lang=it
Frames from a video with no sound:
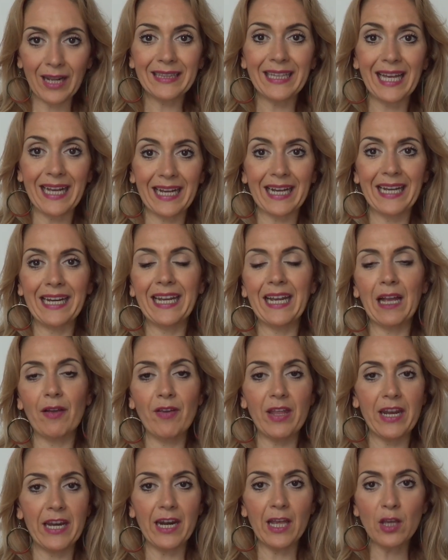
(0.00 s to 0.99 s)
la tecnica
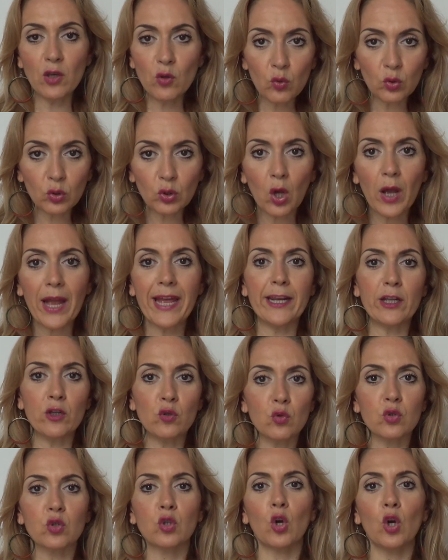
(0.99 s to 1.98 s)
viene in aiuto ed è
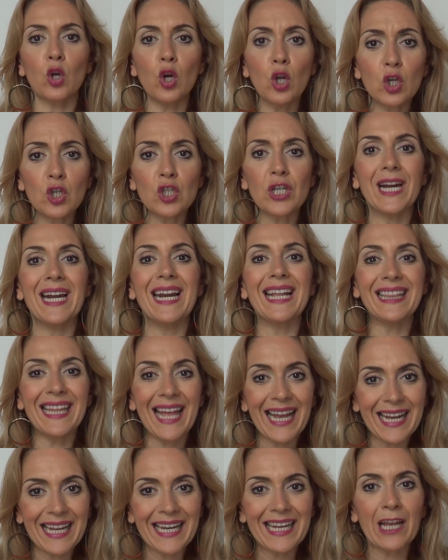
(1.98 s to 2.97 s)
giusto conoscere le
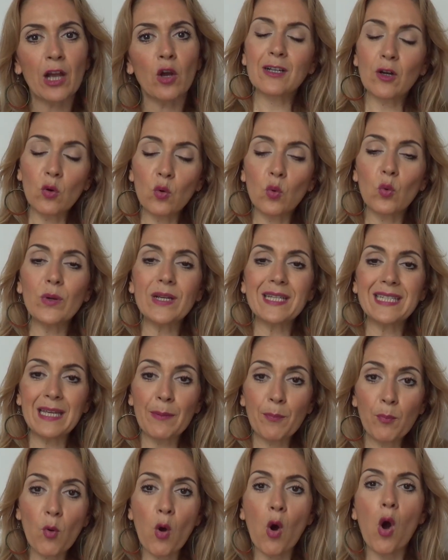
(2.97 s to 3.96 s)
tecniche con cui
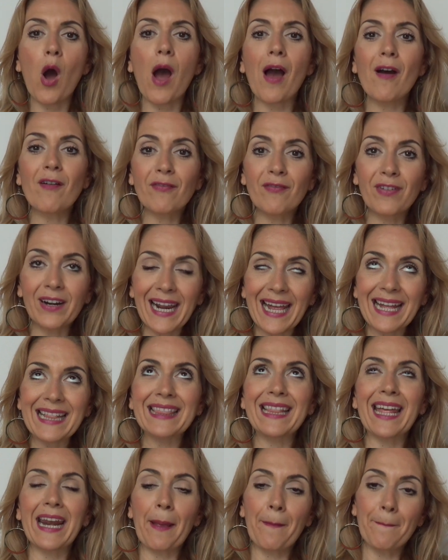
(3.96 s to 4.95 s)
si può
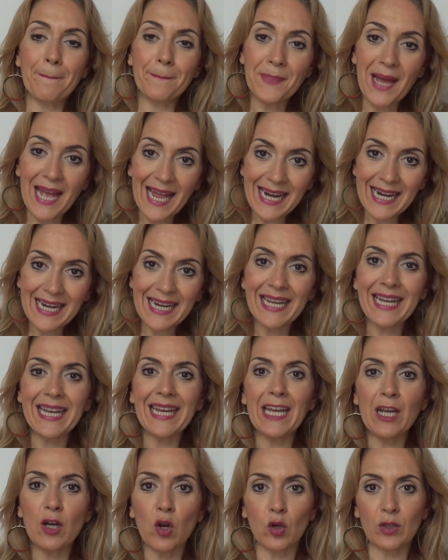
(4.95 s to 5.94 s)
rendere
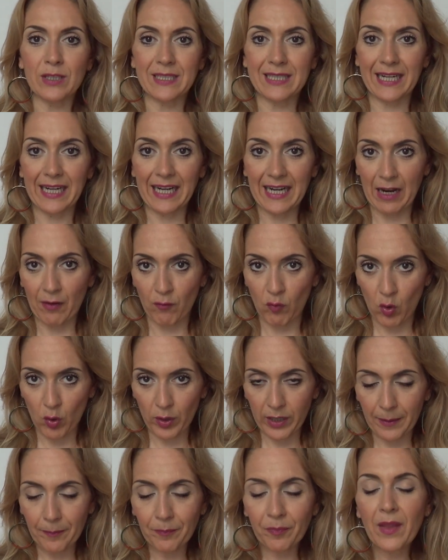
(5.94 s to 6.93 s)
belli i nostri
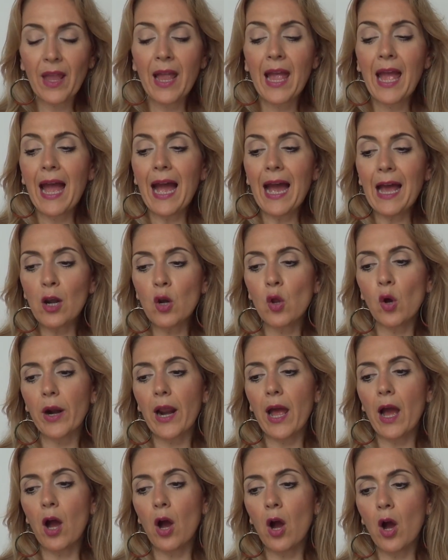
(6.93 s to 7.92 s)
lavori.
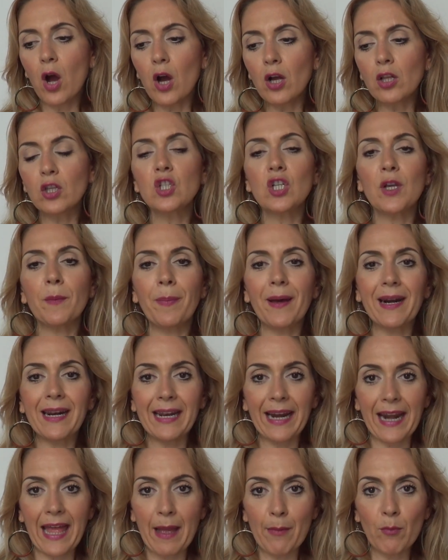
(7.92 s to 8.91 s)
Allora, Oggi
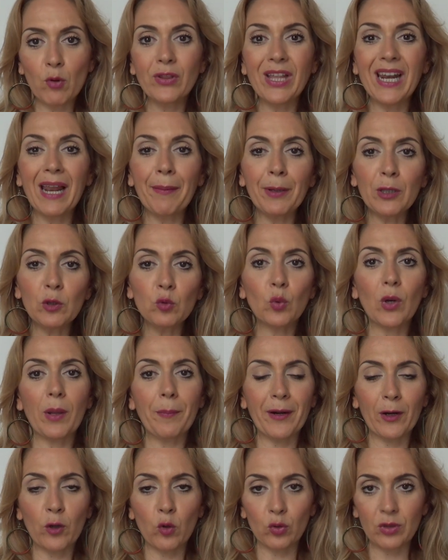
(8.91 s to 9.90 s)
parleremo della pittura
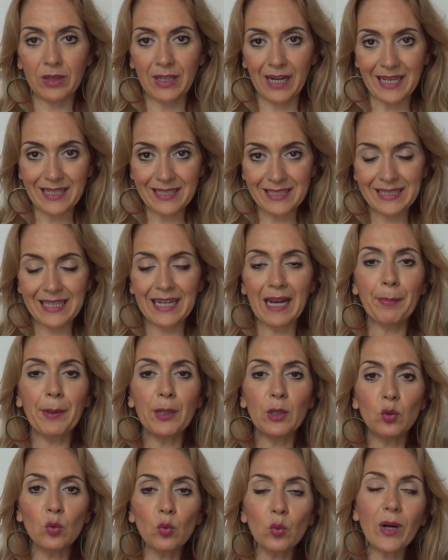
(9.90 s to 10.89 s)
per contrasti. La
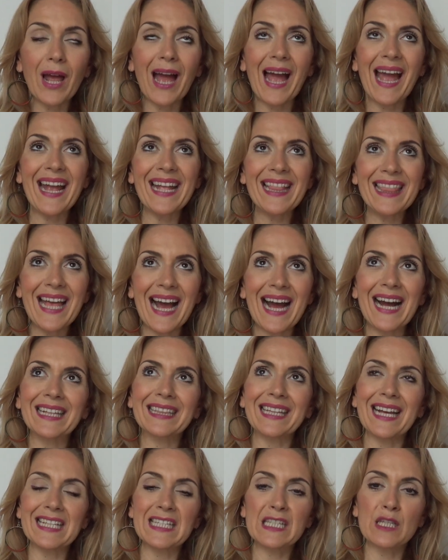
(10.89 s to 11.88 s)
pittura è
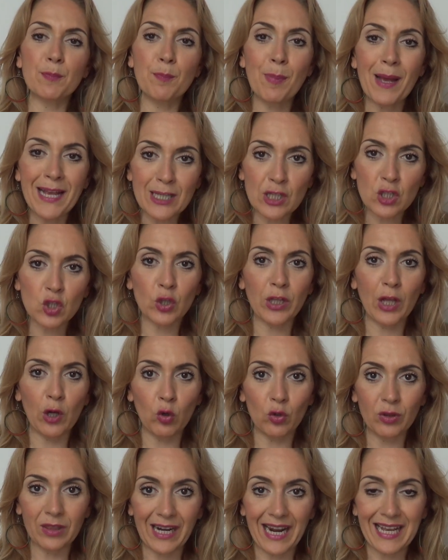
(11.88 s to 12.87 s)
data spesso da
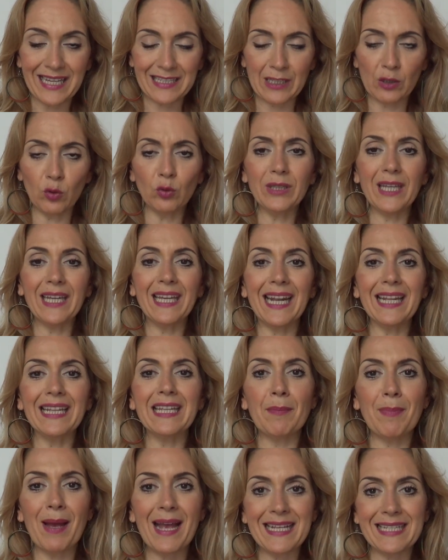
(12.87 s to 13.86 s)
contrasti, tutti i
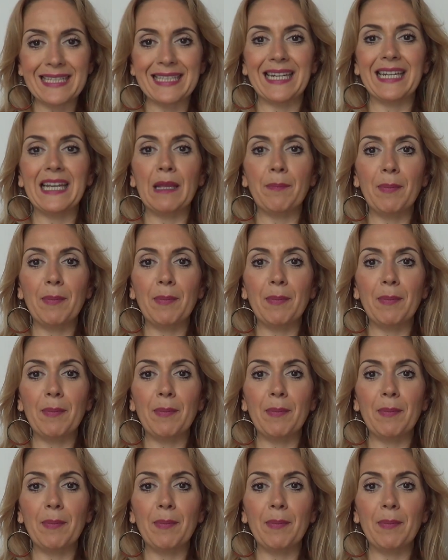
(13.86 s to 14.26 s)
grandi maestri